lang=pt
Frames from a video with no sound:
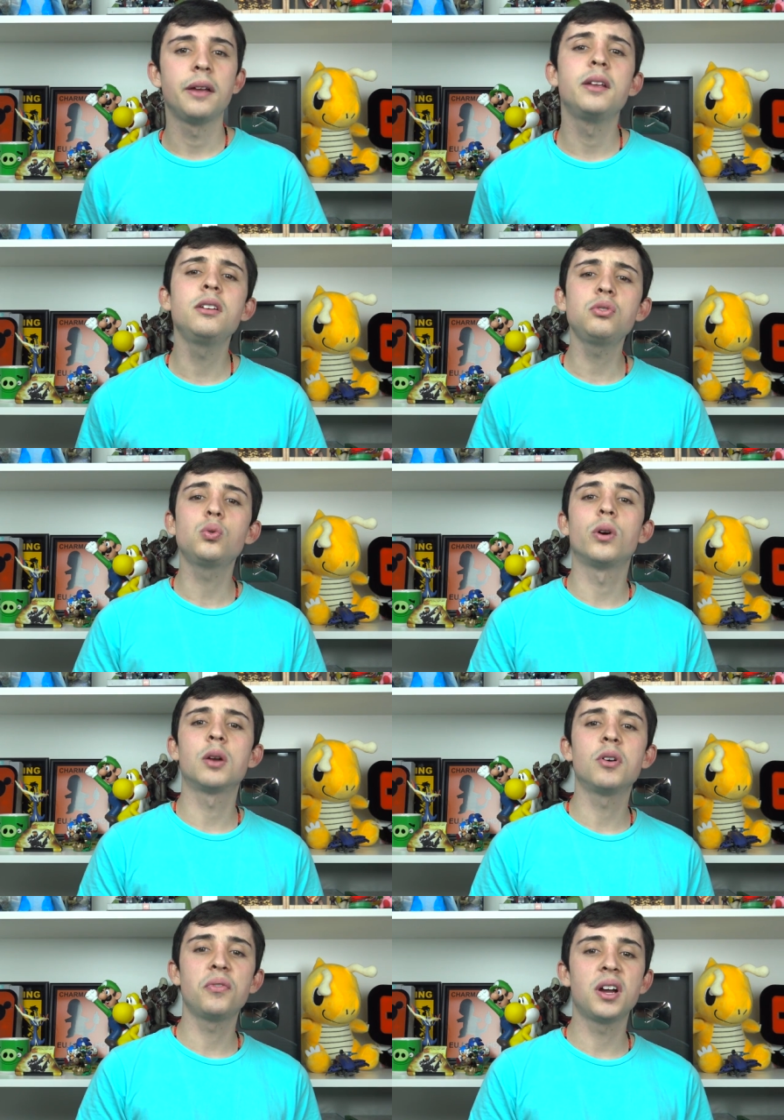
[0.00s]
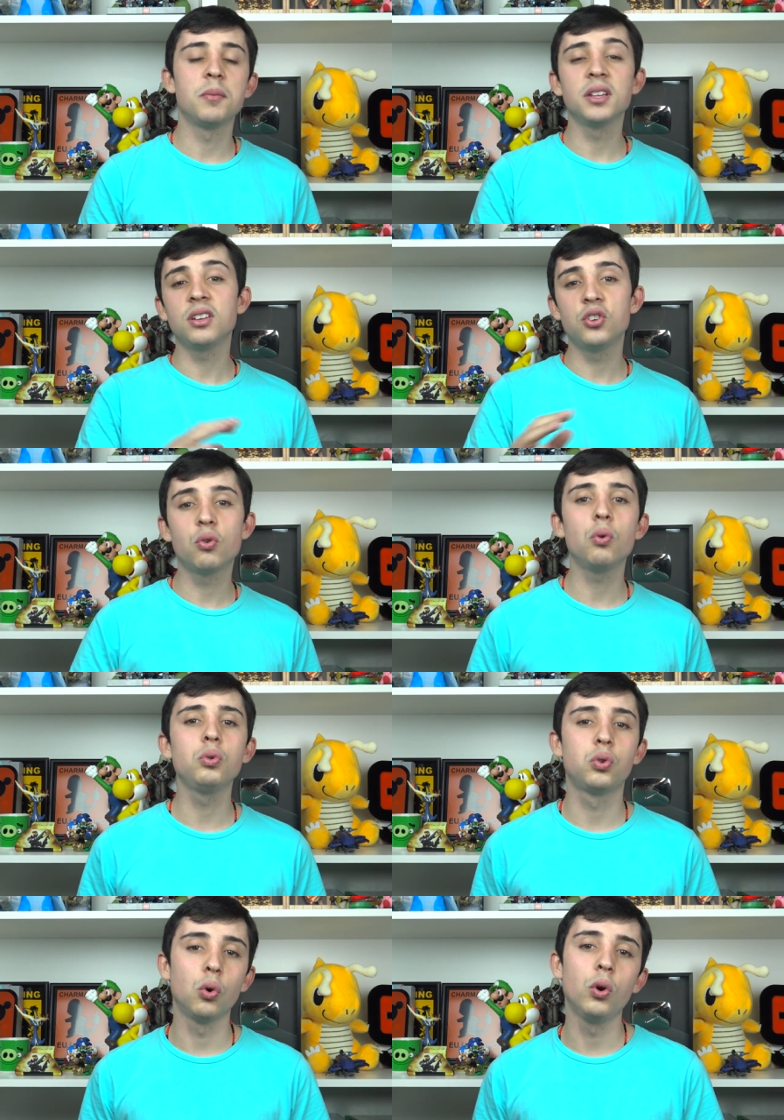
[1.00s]
Isso era uma ferramenta de
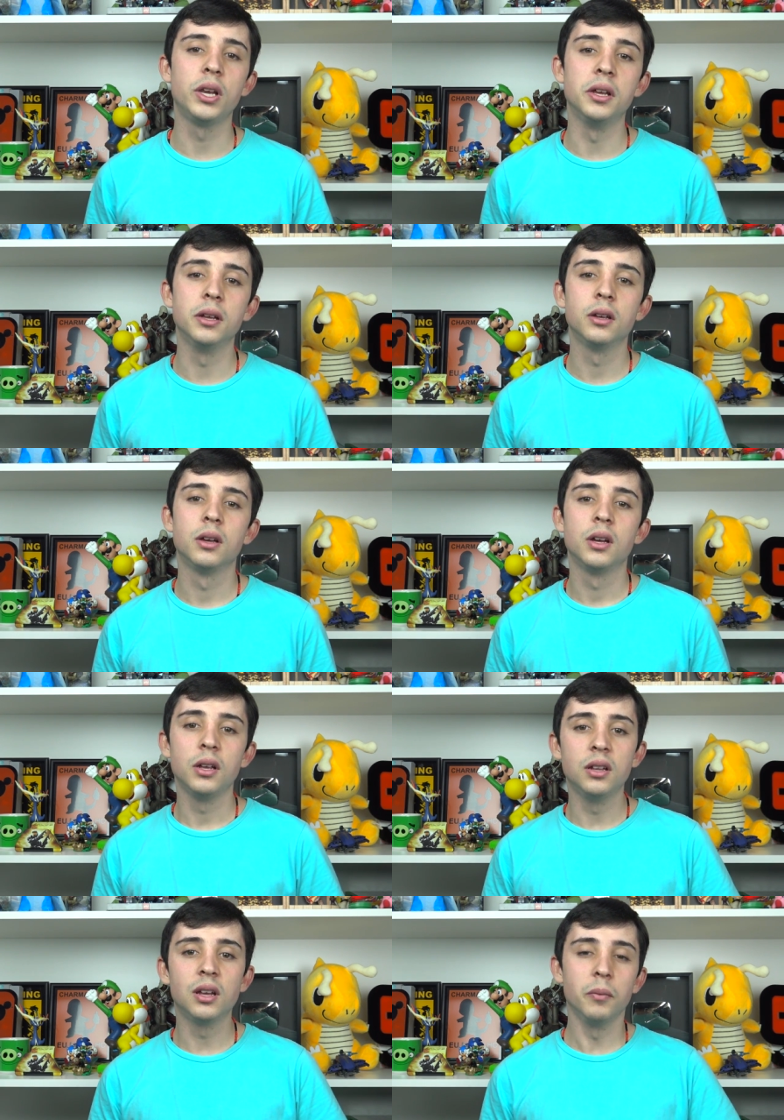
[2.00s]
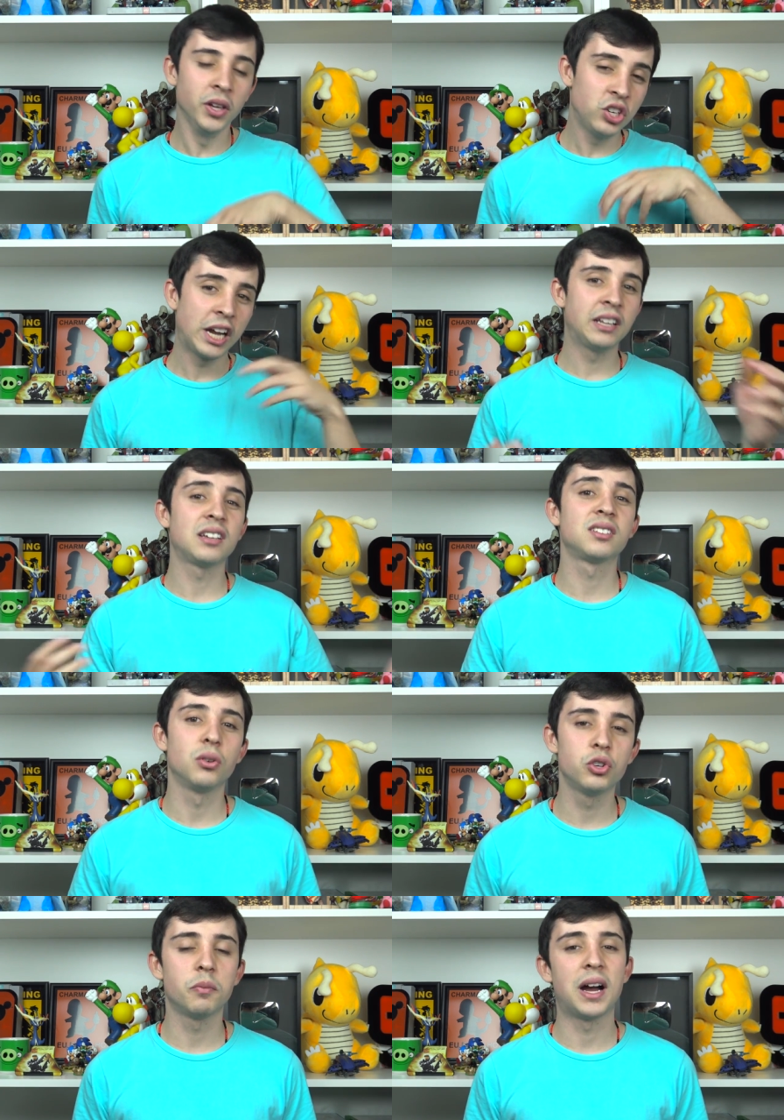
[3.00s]
controle e também de
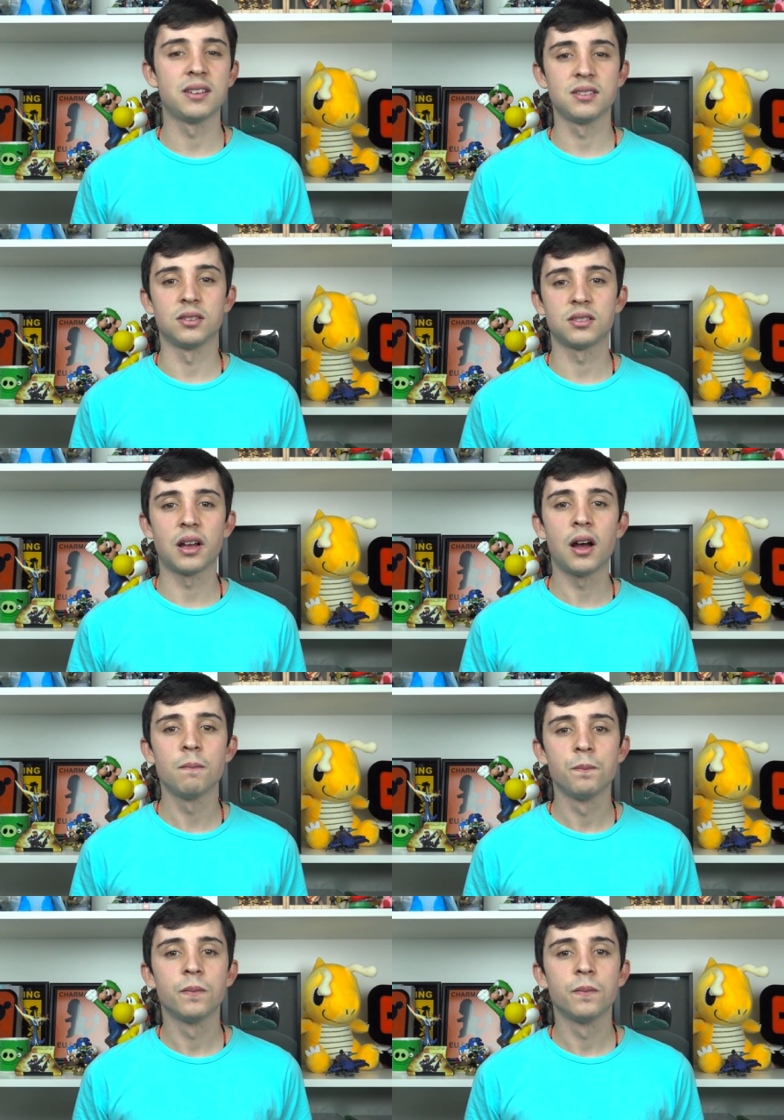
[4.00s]
alienação de massas, tá?